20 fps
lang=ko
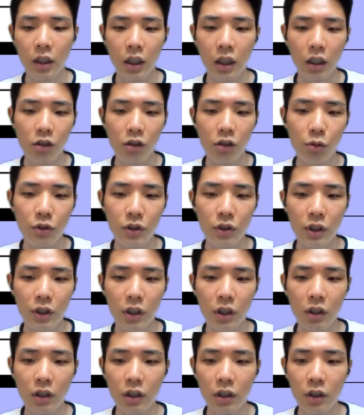
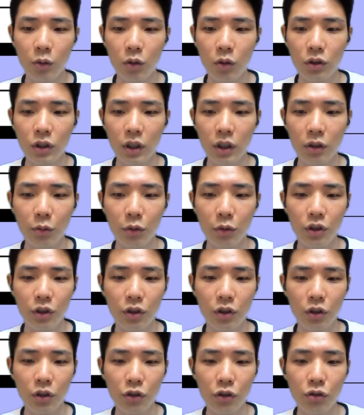아규먼트나 키워드 아규먼트에
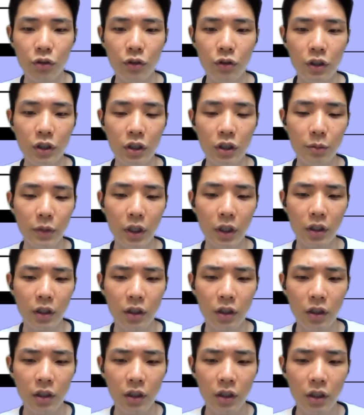들어있을 수 있지만
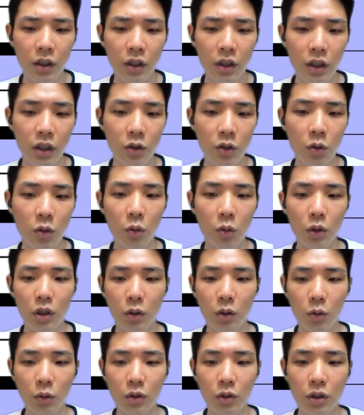기존
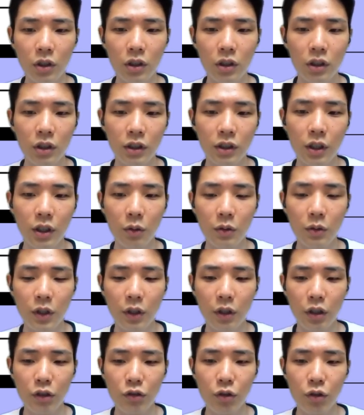로깅 코드를 그대로
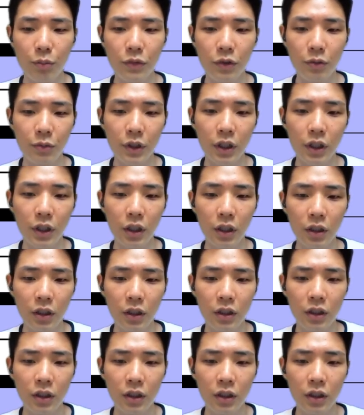사용할 수 없습니다.